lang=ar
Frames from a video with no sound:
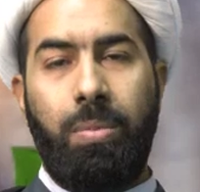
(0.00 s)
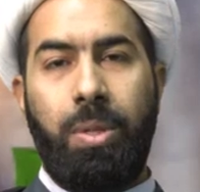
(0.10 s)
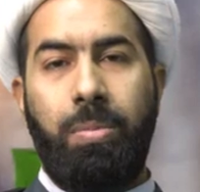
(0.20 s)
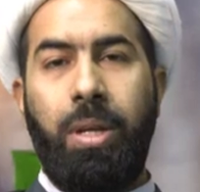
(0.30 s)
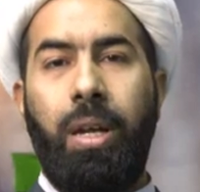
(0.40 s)

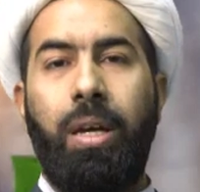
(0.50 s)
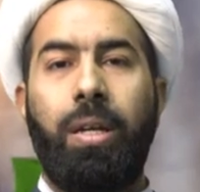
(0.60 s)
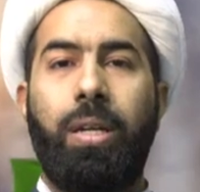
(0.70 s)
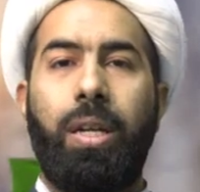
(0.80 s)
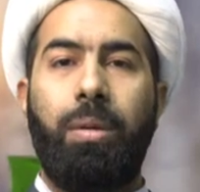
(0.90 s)
بسم الله
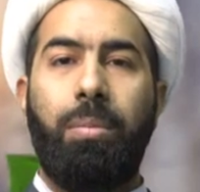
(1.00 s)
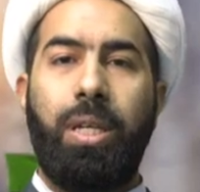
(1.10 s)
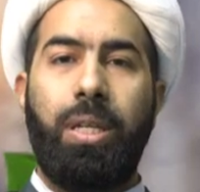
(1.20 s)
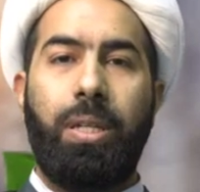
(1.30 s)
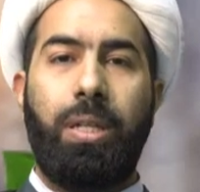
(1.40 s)

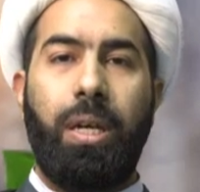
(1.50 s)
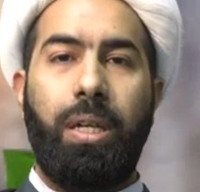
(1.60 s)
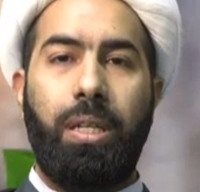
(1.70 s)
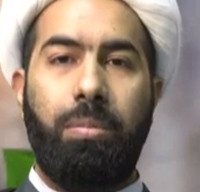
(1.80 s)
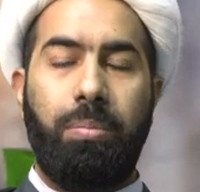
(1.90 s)
الرحمن
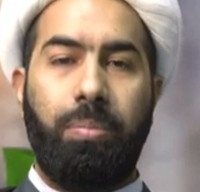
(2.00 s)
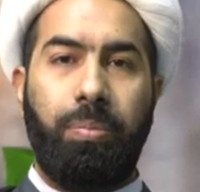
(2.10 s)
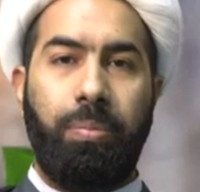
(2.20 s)
الرحيم